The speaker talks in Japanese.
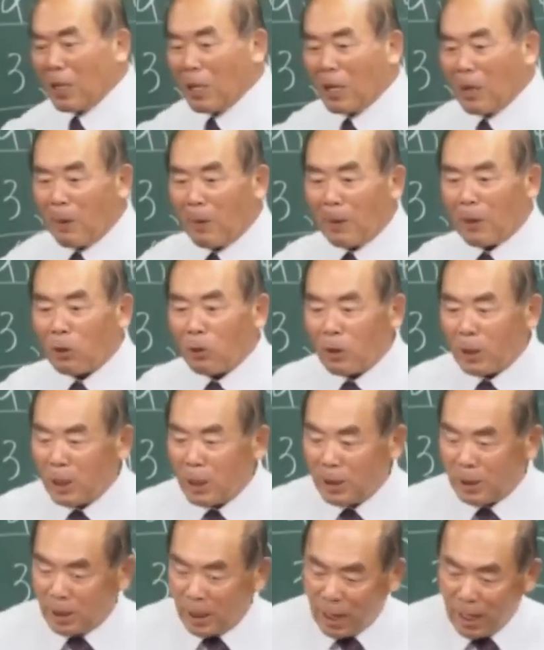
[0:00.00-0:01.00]
けよこれで
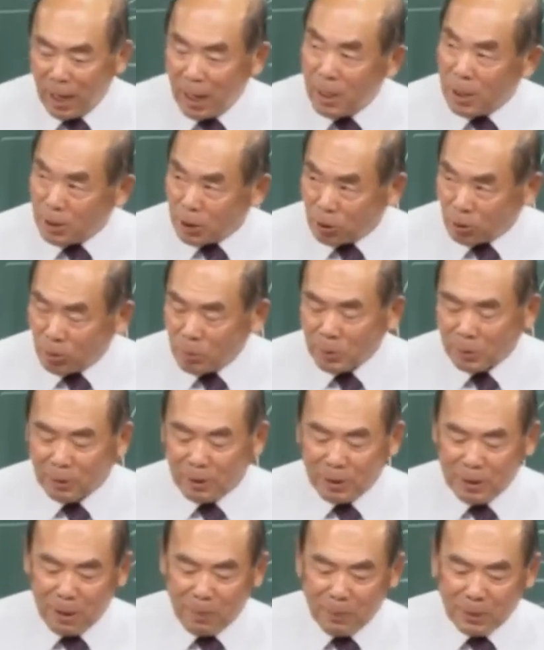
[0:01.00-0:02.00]
いったらちょっと持ってく
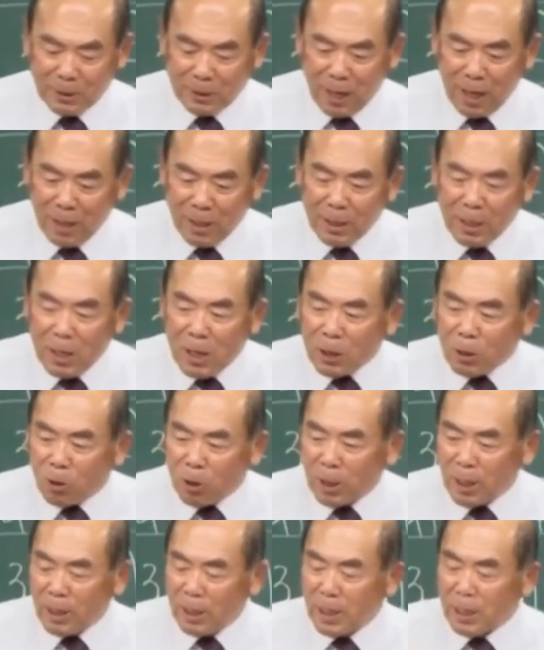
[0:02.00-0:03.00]
ださいますかこ
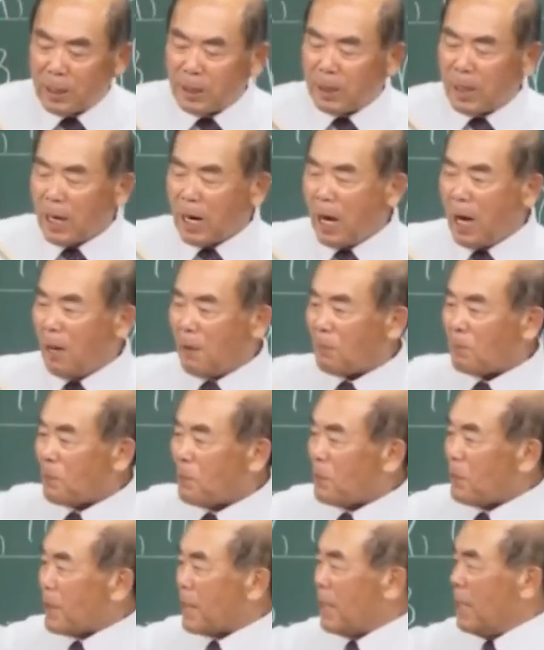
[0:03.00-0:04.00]
れでいったら
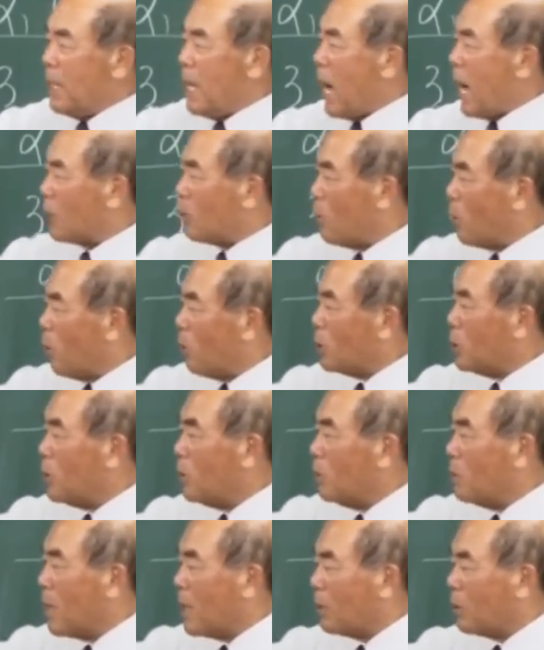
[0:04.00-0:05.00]
250
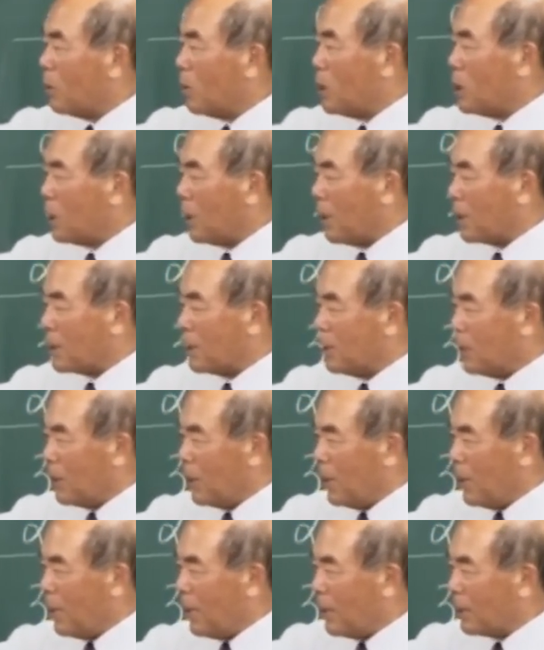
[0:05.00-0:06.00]
万個の石が
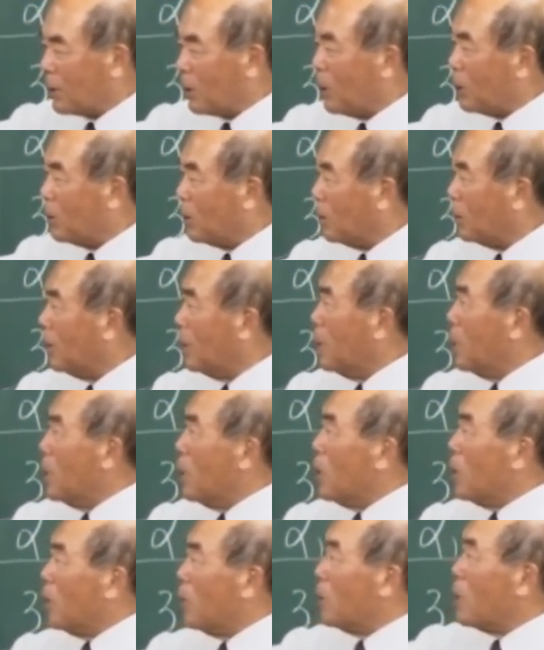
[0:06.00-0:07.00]
ずーっといく
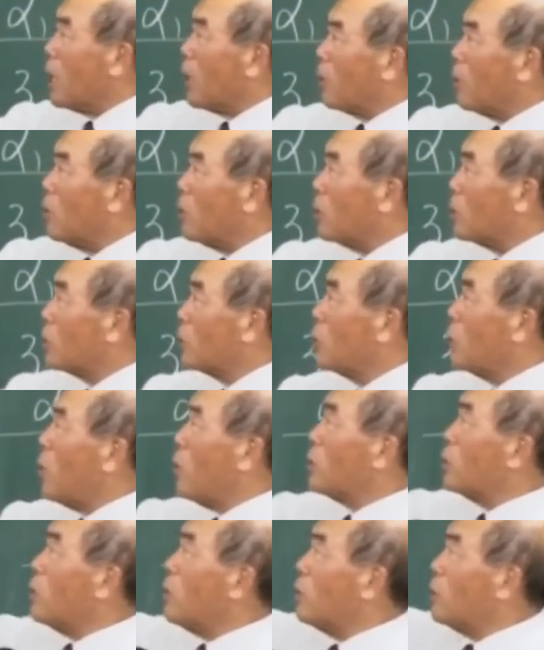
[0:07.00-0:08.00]
ほんでこの
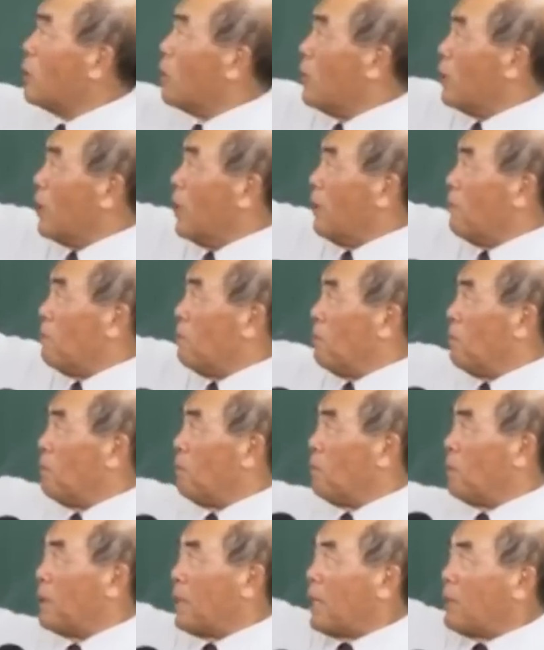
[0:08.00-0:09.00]
頂上のところで
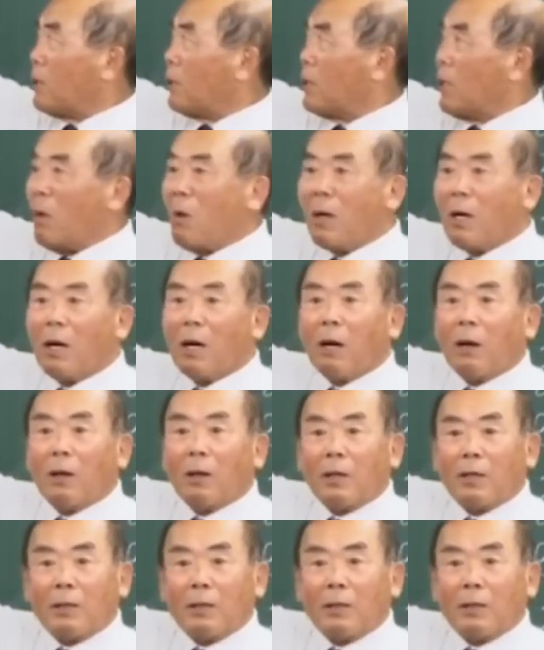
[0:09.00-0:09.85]
ピタッと合わなあかん